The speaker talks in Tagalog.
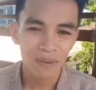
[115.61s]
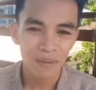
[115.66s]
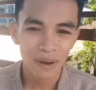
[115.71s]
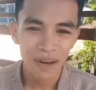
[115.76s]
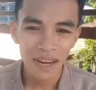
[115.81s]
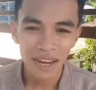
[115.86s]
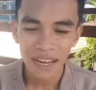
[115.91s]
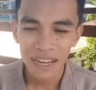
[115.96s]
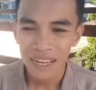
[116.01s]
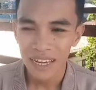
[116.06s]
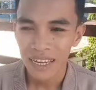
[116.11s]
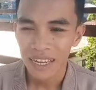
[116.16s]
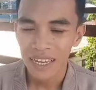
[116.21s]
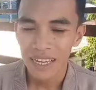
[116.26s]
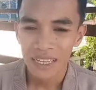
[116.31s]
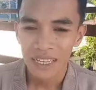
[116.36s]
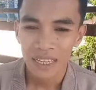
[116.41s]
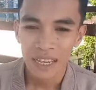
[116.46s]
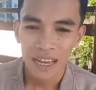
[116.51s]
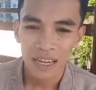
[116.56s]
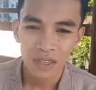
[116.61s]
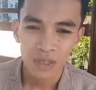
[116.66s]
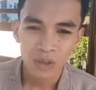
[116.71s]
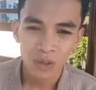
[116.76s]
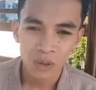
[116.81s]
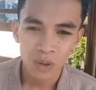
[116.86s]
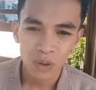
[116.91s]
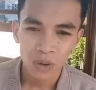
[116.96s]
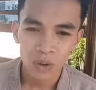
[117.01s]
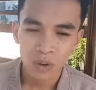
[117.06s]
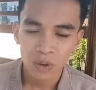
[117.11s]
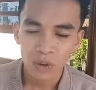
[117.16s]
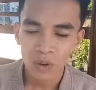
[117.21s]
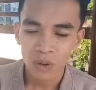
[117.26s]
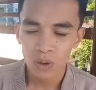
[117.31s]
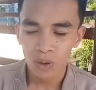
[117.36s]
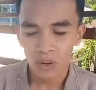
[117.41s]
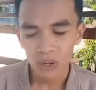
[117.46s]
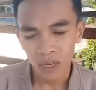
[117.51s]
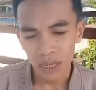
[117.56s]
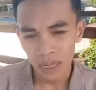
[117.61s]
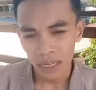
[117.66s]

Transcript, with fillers: ba yan, so,